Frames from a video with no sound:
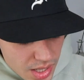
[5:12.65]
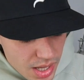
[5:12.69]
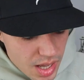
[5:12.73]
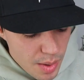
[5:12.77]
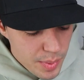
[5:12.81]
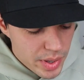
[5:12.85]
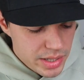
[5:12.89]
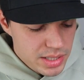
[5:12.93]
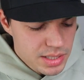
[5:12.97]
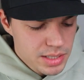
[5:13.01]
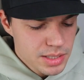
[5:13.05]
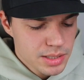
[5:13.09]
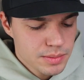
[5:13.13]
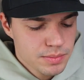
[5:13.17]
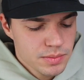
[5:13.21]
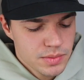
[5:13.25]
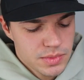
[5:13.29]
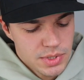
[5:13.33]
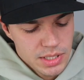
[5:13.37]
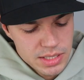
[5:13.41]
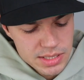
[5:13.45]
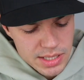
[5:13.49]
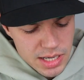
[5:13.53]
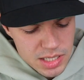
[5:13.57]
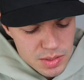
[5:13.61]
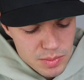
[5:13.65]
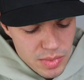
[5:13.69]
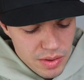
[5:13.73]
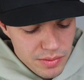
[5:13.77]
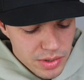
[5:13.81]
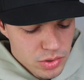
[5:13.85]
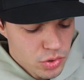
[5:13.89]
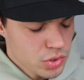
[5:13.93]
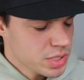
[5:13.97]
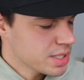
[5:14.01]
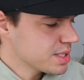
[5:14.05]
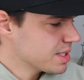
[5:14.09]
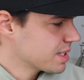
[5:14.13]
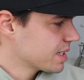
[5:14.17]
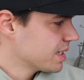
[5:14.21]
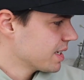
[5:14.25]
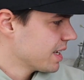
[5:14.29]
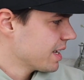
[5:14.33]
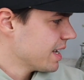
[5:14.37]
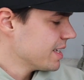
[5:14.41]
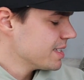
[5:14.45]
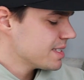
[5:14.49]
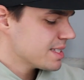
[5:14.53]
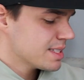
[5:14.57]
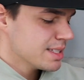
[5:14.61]
Aber hier, ich dachte mir einfach noch, das ist
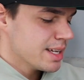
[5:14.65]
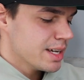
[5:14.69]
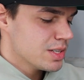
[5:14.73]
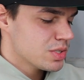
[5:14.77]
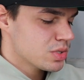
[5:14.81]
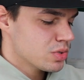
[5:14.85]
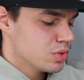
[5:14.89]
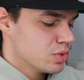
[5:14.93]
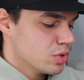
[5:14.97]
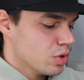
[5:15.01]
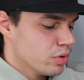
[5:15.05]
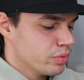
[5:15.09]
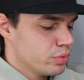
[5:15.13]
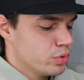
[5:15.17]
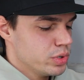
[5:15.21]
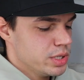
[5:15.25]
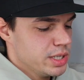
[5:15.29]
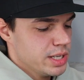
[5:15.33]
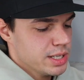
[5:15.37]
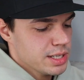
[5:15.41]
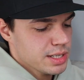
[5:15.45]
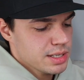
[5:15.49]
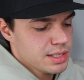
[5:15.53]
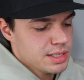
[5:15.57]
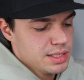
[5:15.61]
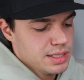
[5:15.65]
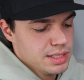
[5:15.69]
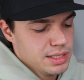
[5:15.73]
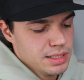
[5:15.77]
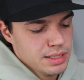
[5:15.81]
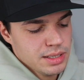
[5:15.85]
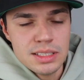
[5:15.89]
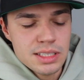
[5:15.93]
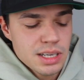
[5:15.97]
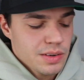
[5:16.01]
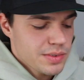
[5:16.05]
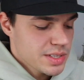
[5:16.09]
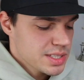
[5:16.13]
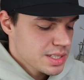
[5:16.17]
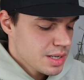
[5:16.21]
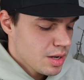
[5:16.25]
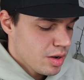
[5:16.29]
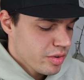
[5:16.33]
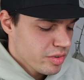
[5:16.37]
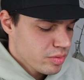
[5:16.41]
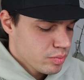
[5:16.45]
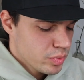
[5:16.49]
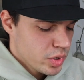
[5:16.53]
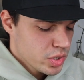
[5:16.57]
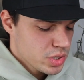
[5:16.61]
ganz nice to know für diejenigen, die sich etwas
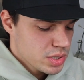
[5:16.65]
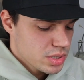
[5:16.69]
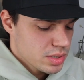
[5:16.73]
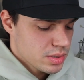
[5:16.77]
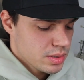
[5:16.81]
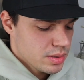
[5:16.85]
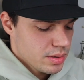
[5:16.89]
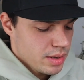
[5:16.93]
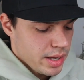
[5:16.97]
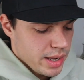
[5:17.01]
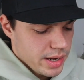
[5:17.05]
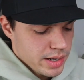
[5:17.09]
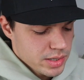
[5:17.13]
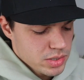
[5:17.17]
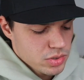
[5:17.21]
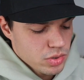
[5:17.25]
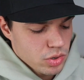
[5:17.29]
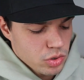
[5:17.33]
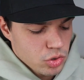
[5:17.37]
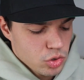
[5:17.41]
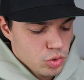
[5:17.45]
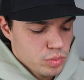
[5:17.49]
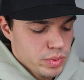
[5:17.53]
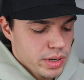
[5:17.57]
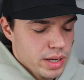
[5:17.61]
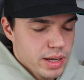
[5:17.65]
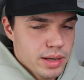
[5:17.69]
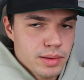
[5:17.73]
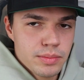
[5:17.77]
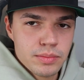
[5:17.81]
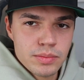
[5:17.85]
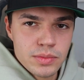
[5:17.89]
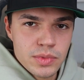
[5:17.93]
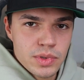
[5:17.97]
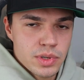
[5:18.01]
kaufen möchten, halt doch über